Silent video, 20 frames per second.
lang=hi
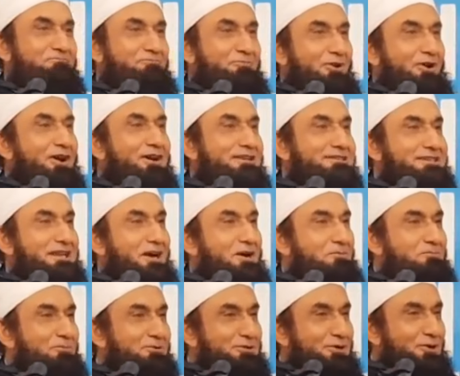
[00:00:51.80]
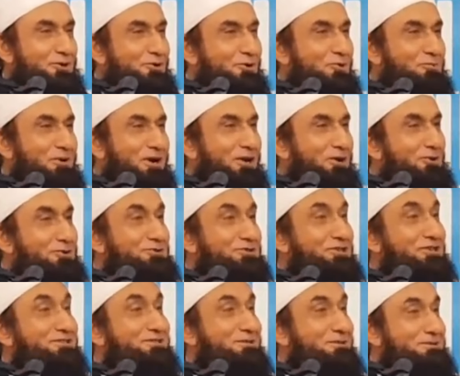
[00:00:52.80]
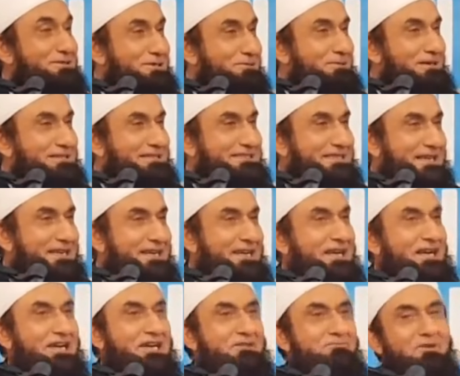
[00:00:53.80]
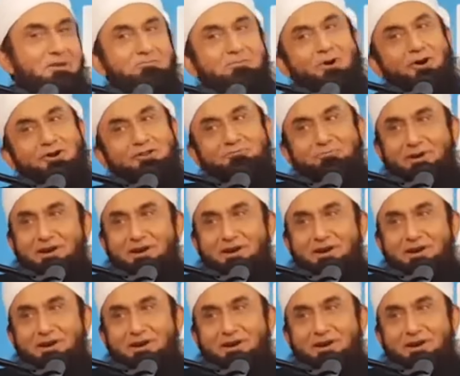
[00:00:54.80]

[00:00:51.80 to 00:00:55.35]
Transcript: मौलाना साहब मुझे लोग बड़ा खुशकिस्मत समझते हैं कि मैं बहुत